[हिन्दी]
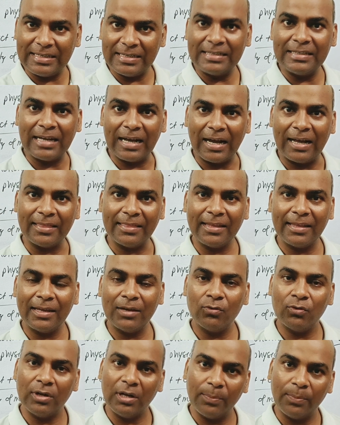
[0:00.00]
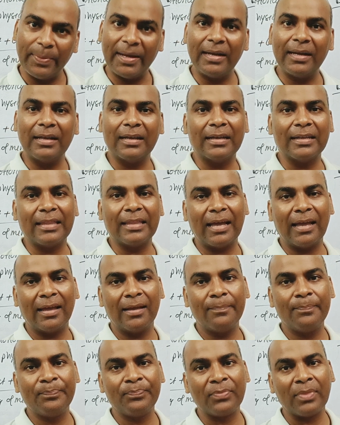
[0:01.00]
चेंज आते हैं वो डिपेंड करता
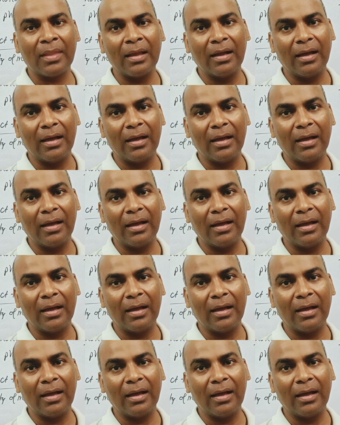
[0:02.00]
है